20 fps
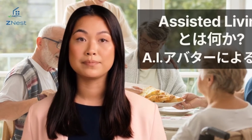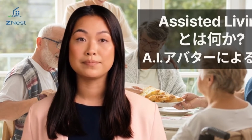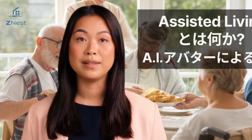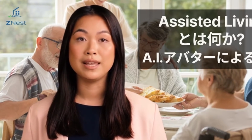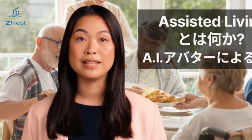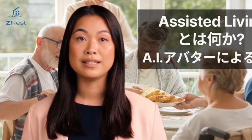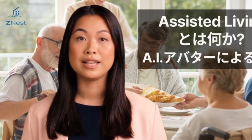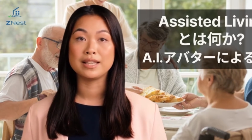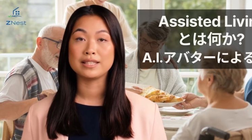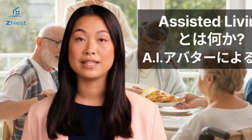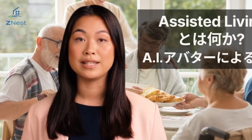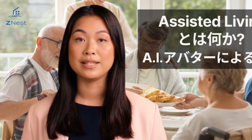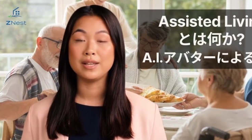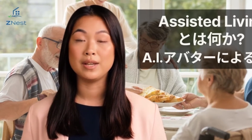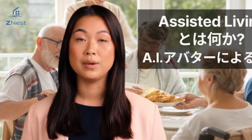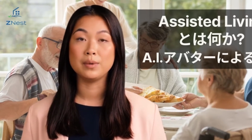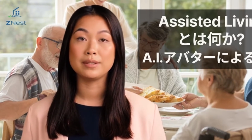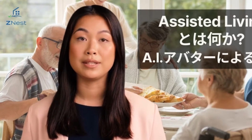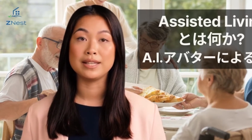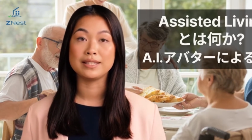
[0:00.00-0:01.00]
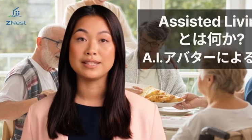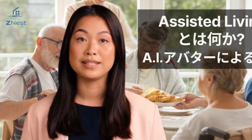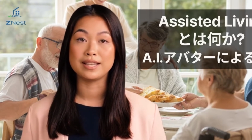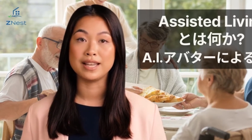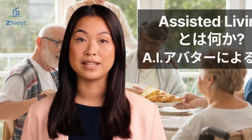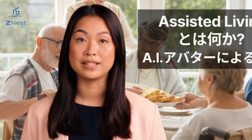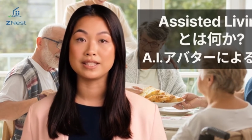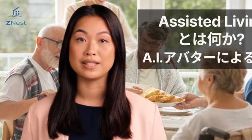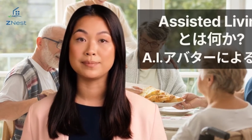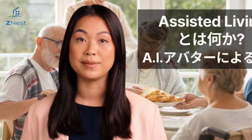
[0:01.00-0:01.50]
私がお手
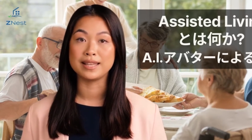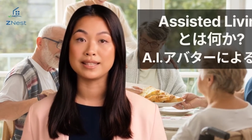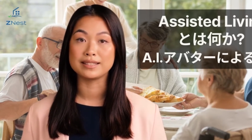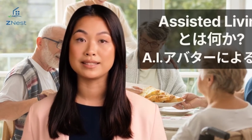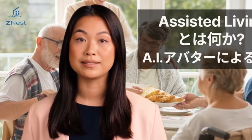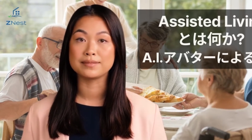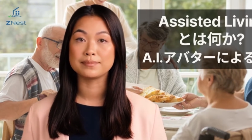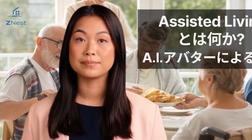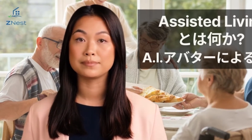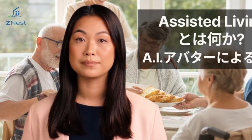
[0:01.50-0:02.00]
伝いします